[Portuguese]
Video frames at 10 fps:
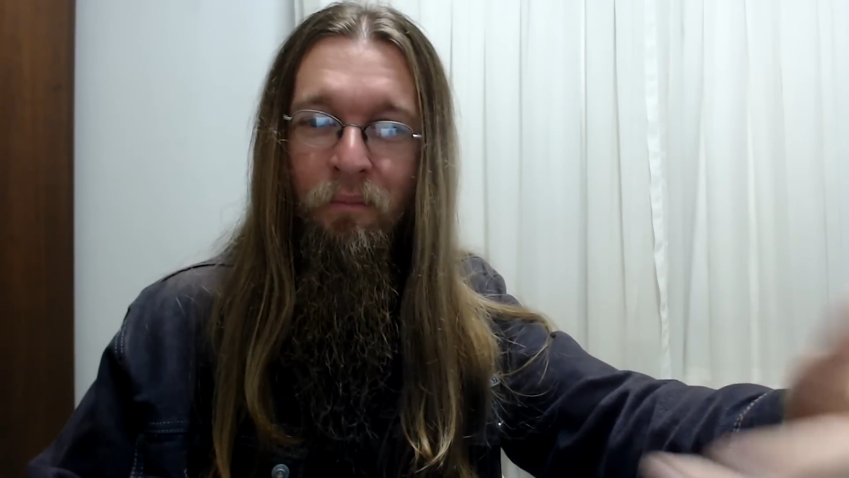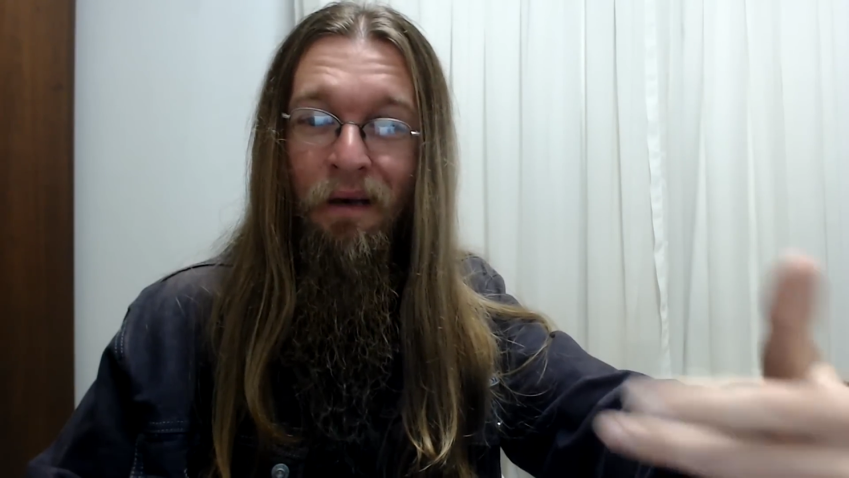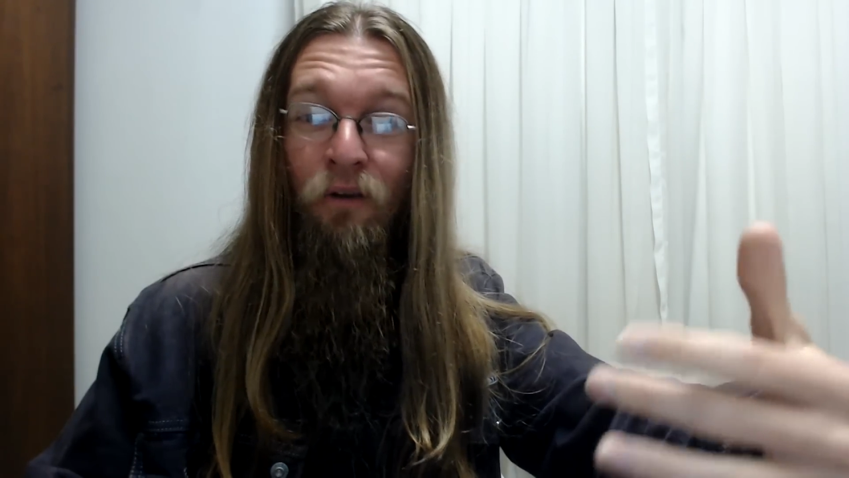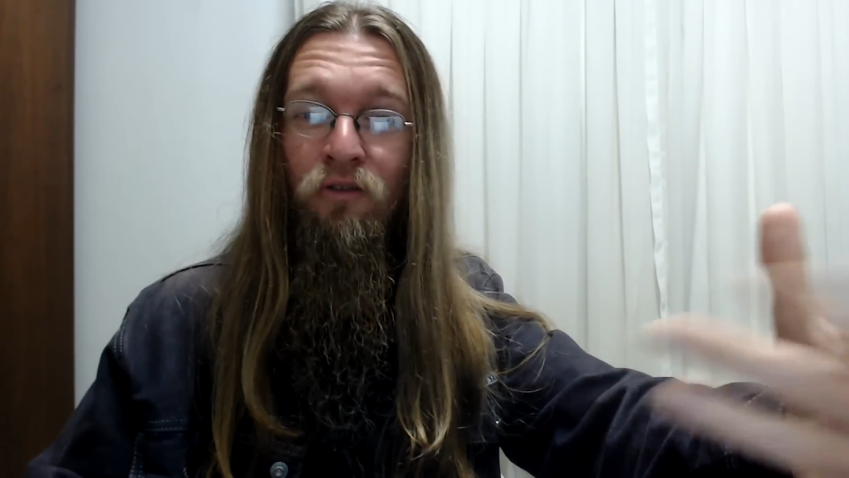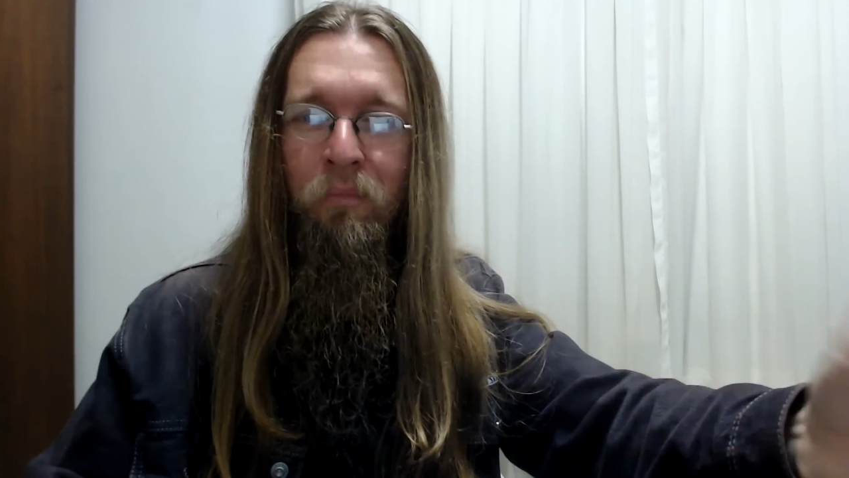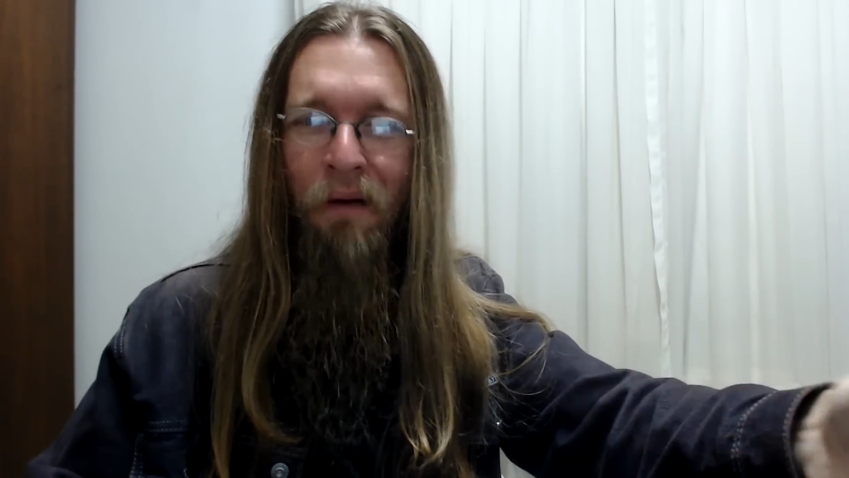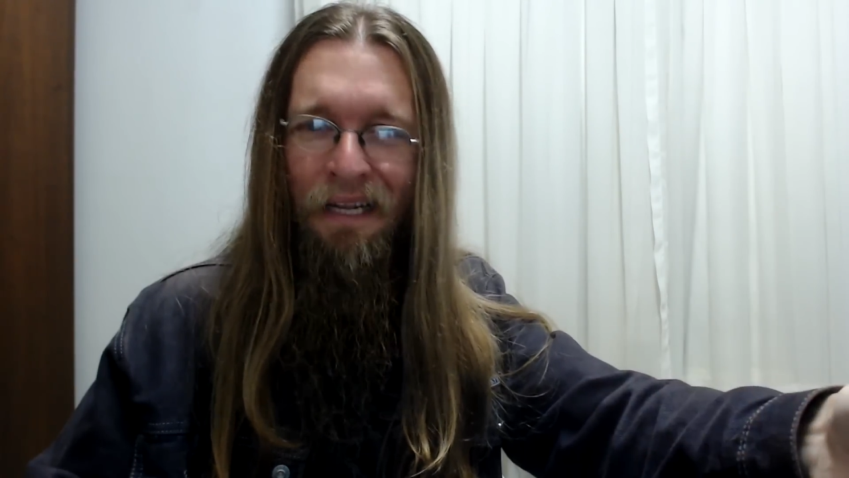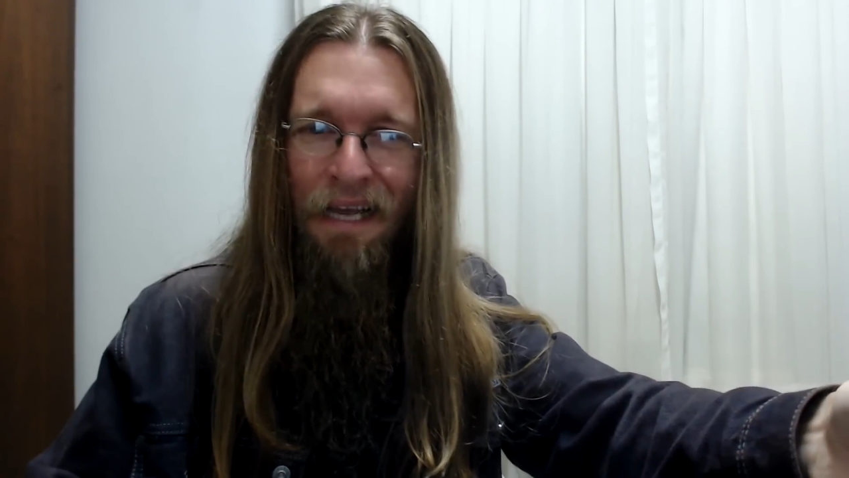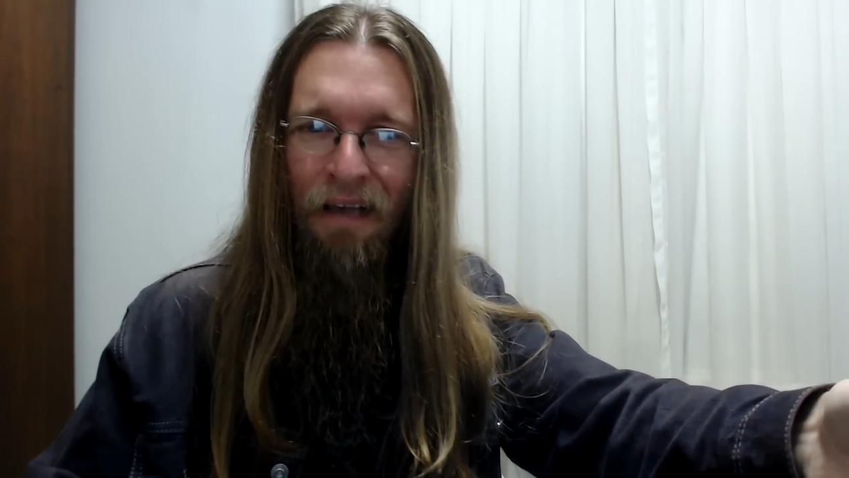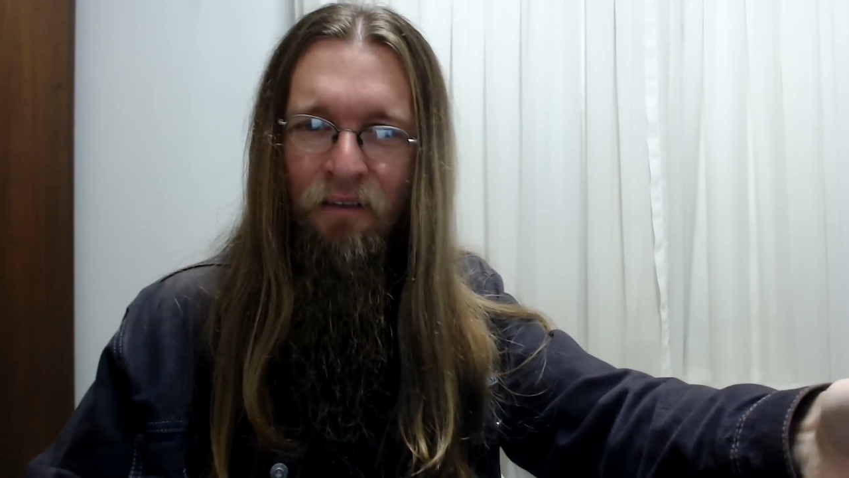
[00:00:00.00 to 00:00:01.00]
para os
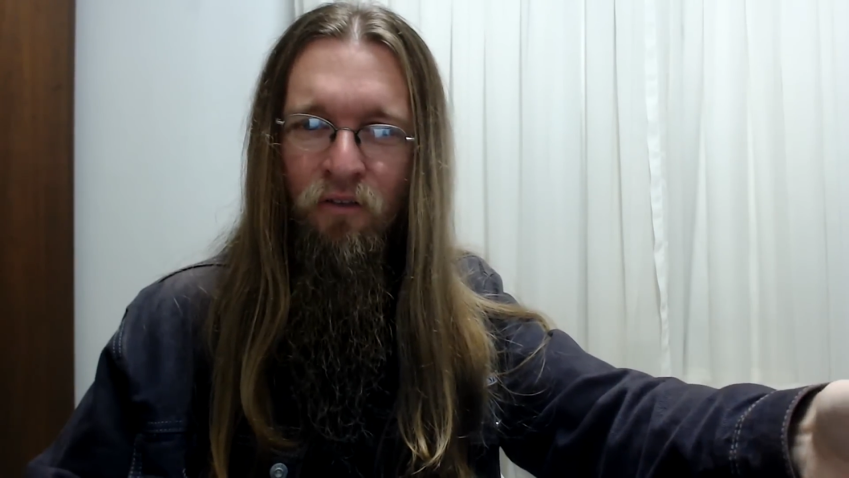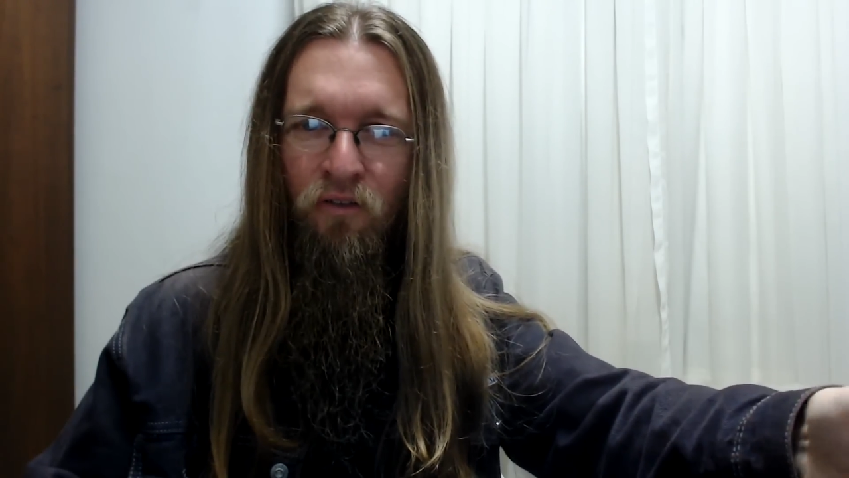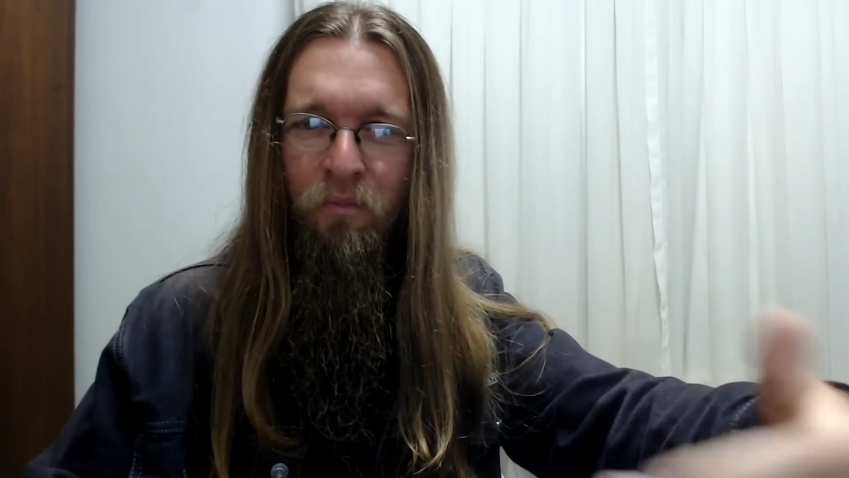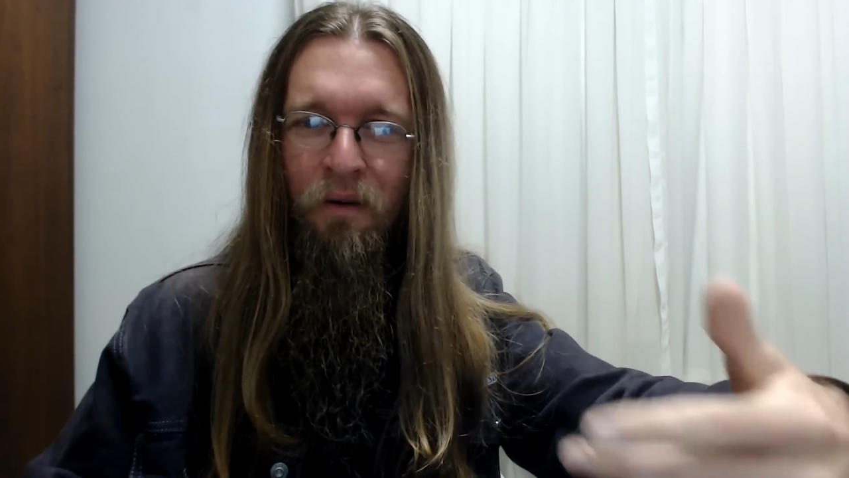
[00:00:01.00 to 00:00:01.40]
palhaços,